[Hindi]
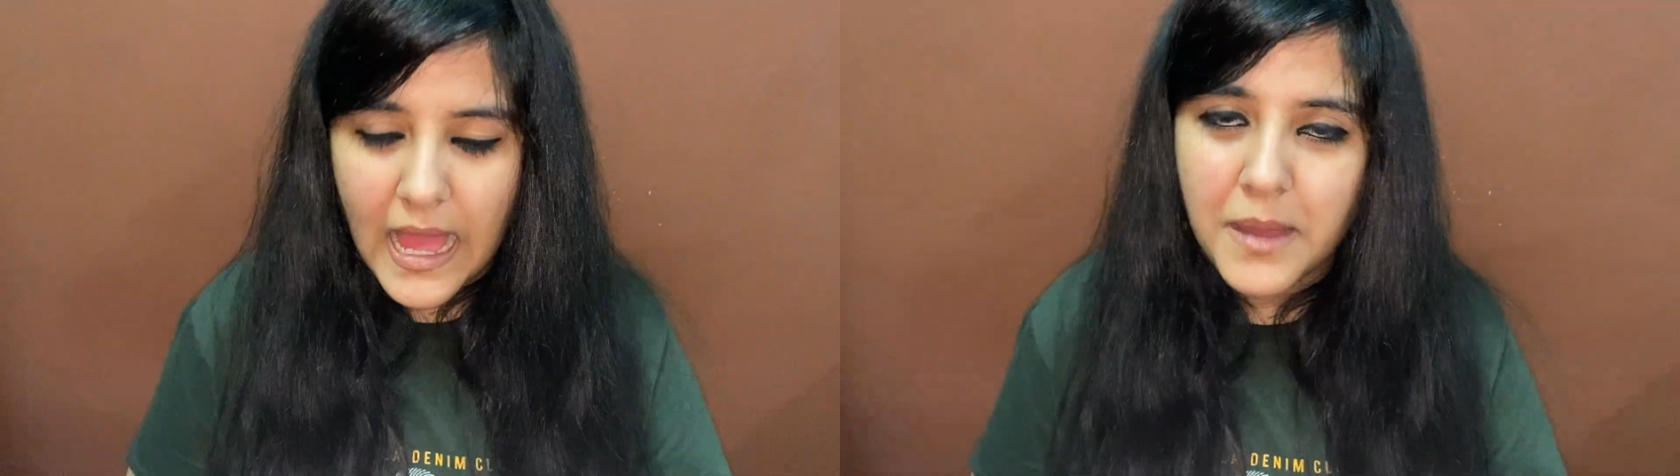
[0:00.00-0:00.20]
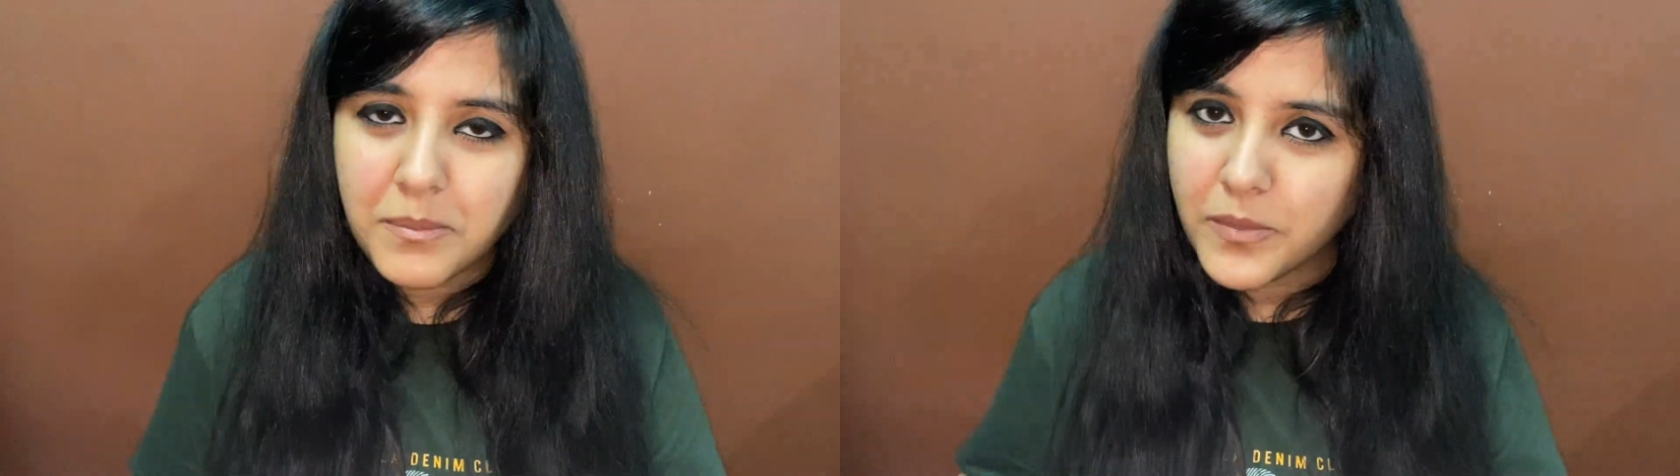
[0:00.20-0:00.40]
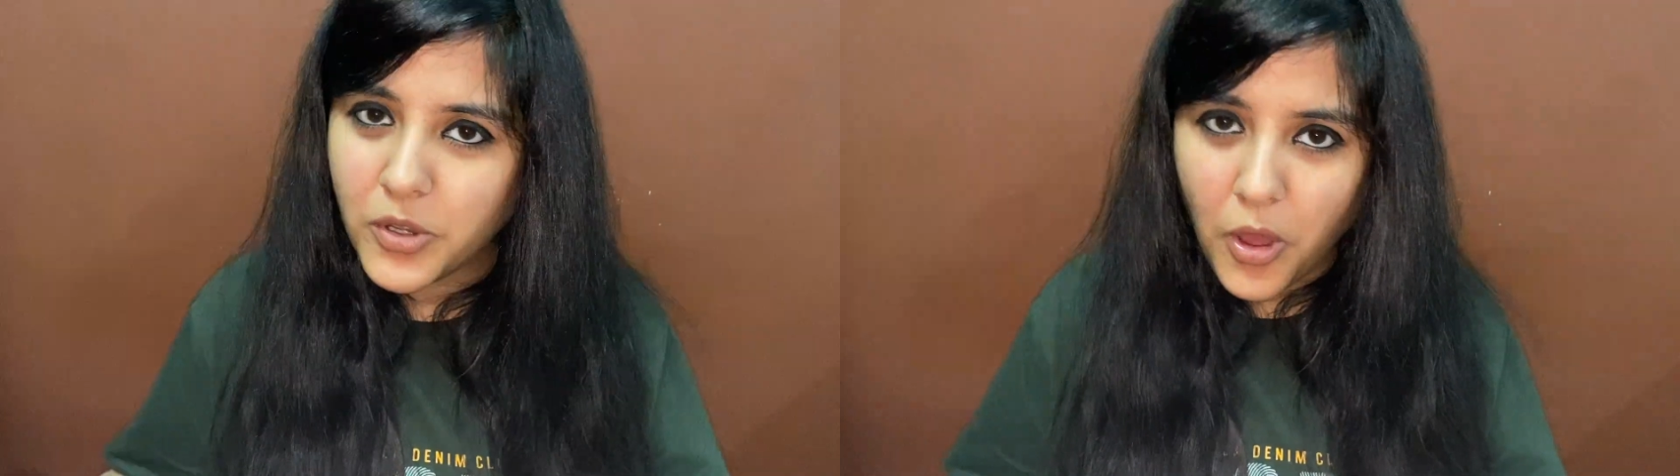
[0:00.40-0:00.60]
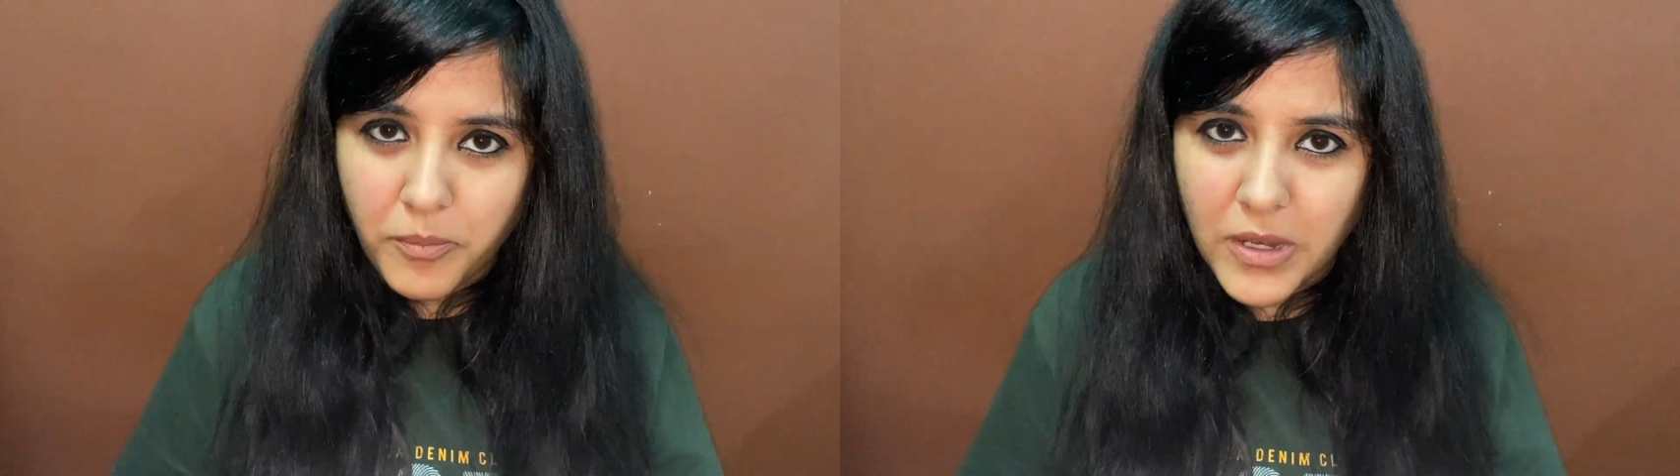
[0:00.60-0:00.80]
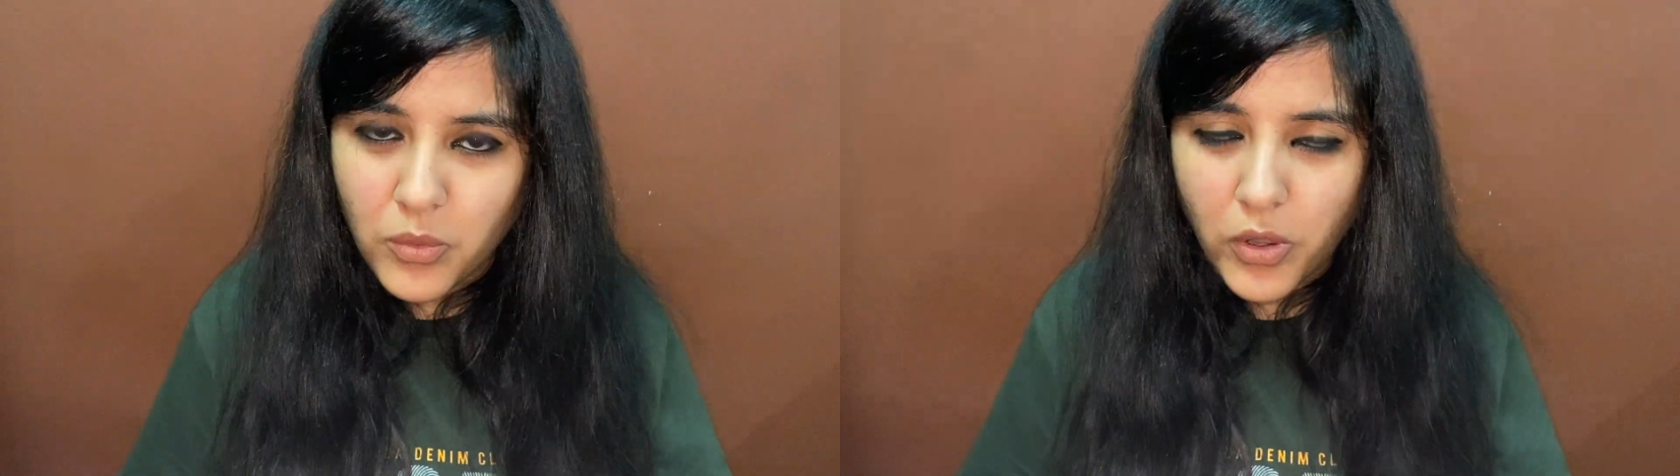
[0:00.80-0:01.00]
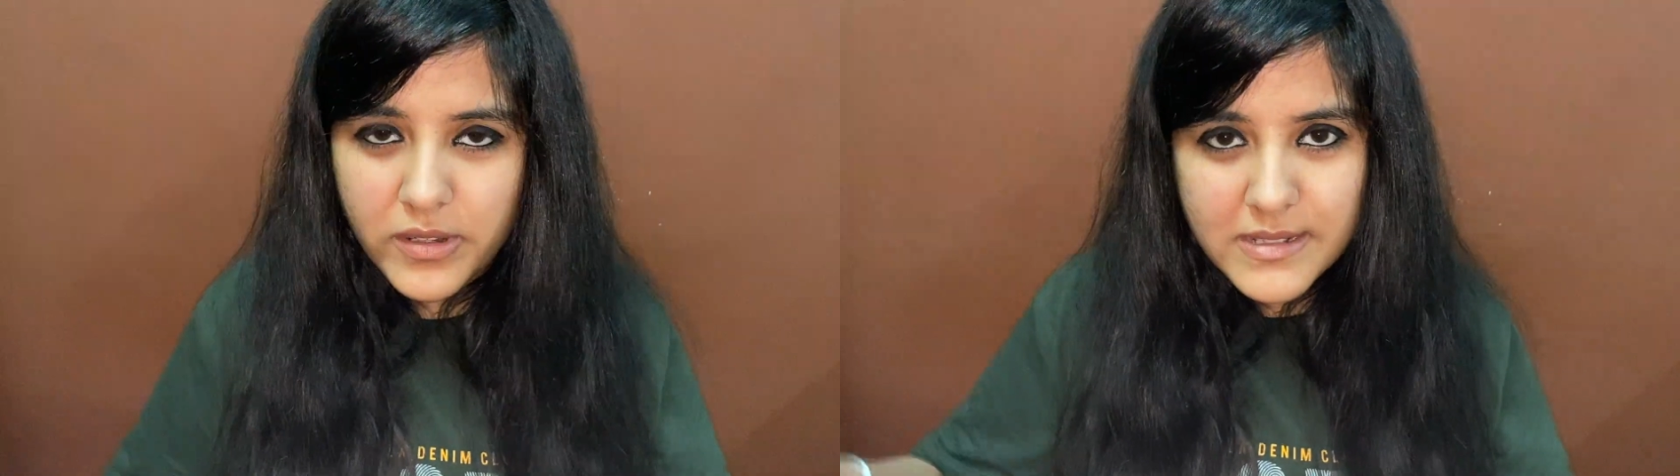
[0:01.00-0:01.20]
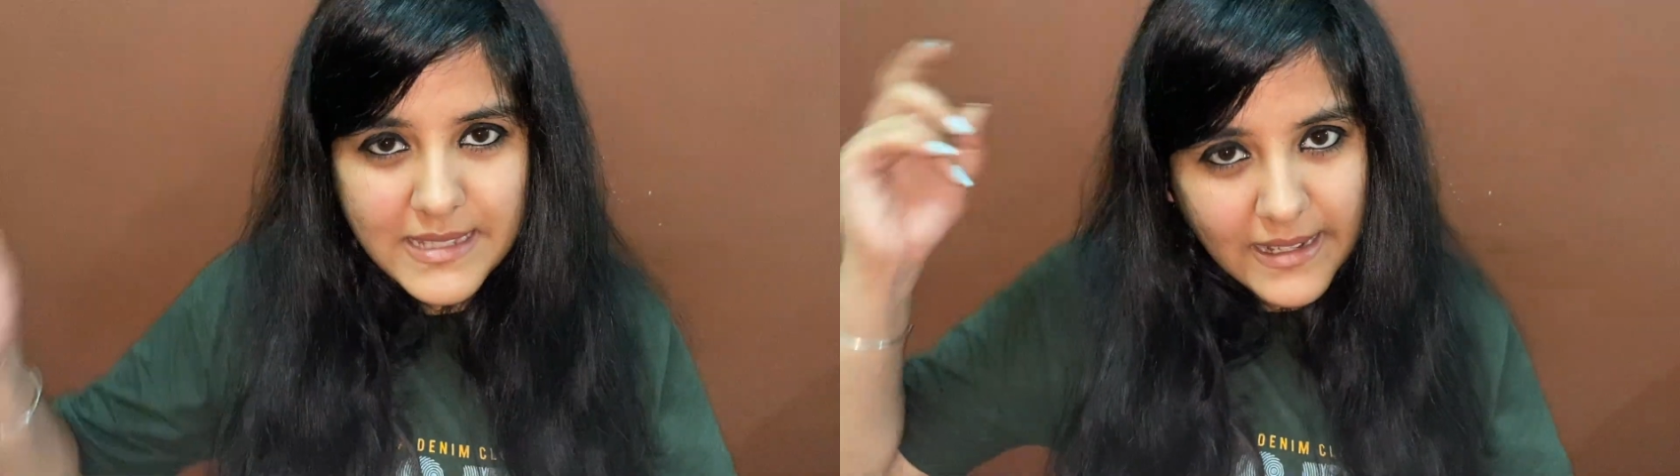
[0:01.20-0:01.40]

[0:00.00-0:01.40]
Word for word: आप नॉर्मल वाटर से